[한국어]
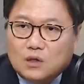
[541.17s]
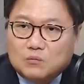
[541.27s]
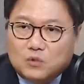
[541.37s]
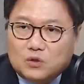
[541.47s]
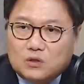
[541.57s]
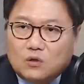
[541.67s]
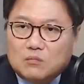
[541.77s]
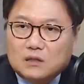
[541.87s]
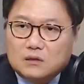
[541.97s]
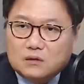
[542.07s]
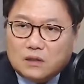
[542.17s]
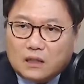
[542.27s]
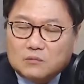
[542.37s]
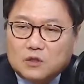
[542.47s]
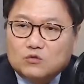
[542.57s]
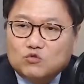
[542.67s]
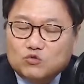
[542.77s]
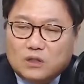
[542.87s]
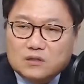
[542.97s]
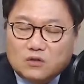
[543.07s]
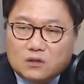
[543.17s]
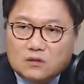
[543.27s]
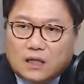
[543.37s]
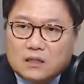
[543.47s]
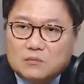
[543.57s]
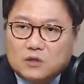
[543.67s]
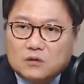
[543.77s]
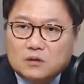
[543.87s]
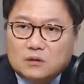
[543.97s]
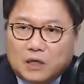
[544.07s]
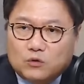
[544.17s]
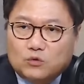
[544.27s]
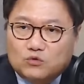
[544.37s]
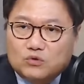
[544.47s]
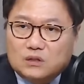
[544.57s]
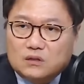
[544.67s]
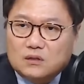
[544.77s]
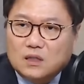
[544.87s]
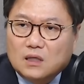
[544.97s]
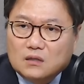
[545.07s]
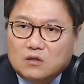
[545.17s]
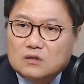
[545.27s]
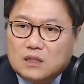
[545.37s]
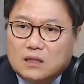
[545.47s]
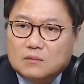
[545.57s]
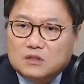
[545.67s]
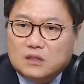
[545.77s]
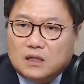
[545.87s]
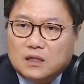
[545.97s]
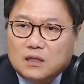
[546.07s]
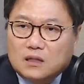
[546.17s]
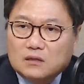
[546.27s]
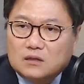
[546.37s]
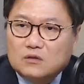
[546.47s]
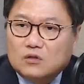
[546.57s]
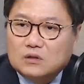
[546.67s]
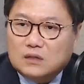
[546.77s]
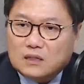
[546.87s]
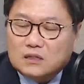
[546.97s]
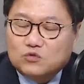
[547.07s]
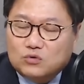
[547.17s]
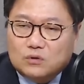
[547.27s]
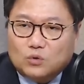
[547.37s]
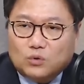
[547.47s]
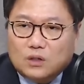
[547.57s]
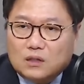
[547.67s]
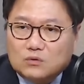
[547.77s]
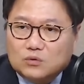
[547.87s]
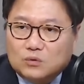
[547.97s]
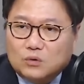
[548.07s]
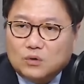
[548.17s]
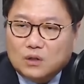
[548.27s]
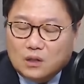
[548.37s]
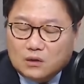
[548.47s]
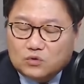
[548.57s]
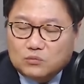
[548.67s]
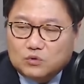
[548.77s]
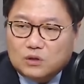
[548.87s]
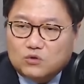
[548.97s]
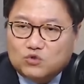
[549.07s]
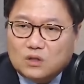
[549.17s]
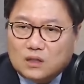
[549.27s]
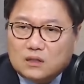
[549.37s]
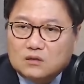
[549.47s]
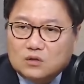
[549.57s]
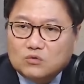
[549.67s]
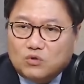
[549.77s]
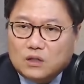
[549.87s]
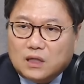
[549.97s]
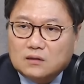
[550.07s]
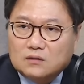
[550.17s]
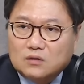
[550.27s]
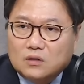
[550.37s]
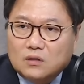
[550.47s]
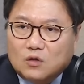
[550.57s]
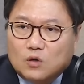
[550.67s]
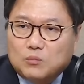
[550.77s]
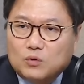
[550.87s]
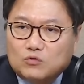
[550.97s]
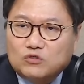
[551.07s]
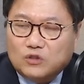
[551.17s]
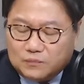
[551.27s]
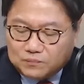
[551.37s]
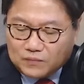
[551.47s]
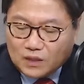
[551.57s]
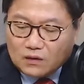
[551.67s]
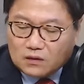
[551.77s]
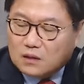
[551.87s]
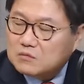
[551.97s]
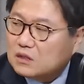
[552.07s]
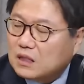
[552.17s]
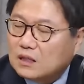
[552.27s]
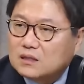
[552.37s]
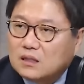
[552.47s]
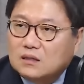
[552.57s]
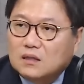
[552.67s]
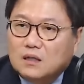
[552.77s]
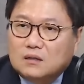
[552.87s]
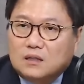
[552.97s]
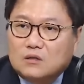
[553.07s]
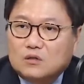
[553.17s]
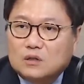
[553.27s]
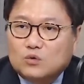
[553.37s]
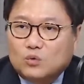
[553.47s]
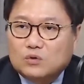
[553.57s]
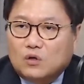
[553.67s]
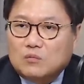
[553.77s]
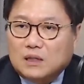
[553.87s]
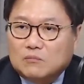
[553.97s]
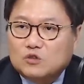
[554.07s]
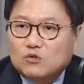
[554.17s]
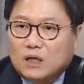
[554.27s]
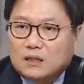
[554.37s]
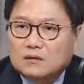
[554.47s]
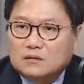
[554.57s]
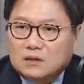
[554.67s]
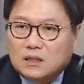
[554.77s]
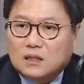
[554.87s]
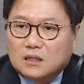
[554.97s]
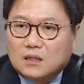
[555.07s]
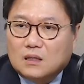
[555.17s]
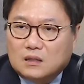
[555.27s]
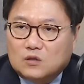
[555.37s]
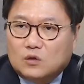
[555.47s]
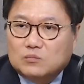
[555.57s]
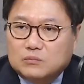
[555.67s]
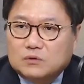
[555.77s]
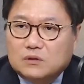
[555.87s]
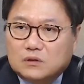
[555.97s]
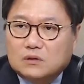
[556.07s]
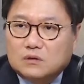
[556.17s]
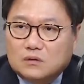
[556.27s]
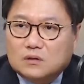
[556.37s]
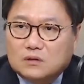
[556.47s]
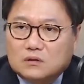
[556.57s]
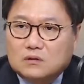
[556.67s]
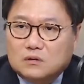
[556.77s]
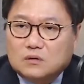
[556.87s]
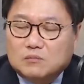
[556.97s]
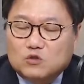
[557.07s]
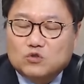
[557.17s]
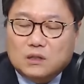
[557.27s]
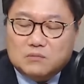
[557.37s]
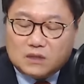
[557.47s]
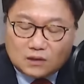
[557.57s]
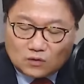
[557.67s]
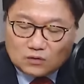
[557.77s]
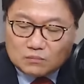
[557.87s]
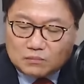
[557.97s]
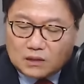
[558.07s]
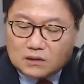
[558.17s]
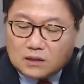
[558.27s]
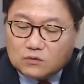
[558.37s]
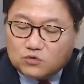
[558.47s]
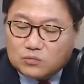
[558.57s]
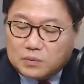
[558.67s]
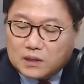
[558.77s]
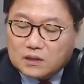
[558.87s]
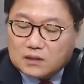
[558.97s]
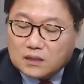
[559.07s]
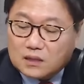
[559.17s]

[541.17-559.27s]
뭐 이성만이든 아니면 윤관석이든 아니면 그 박용수 씨든 그런 사람들의 증언이나 진술을 통해가지고 충분히 유죄가 인정될 가능성이 커 보이고요. 음. 그 다음 이제 당장 내년 이제 총선 얼마 남지도 않았는데 그렇죠. 이런 부분들을 그 민주당 입장에서는 빨리 잘 수습해야 되지 않겠습니까?